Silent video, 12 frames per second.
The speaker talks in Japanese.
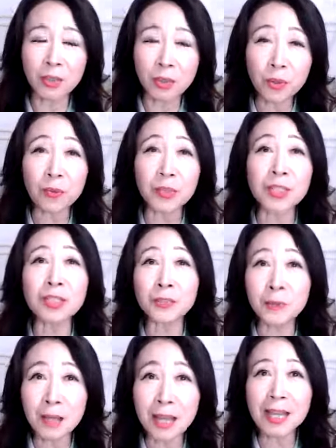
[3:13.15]
と私
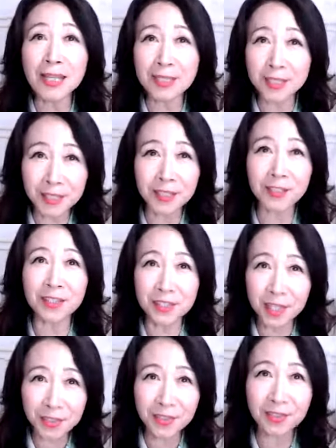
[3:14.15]
は切に
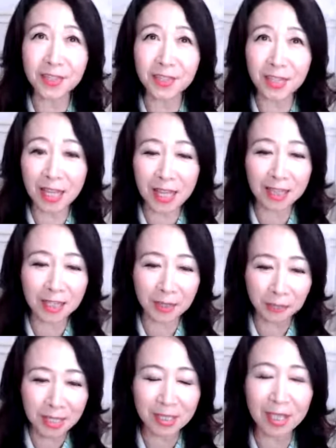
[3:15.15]
切に願ってい
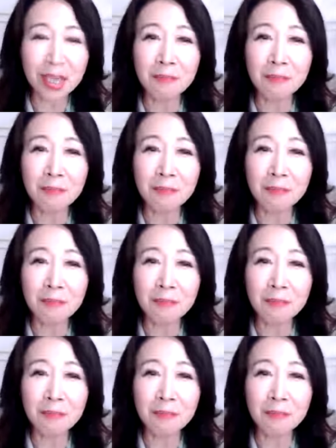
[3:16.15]
ます。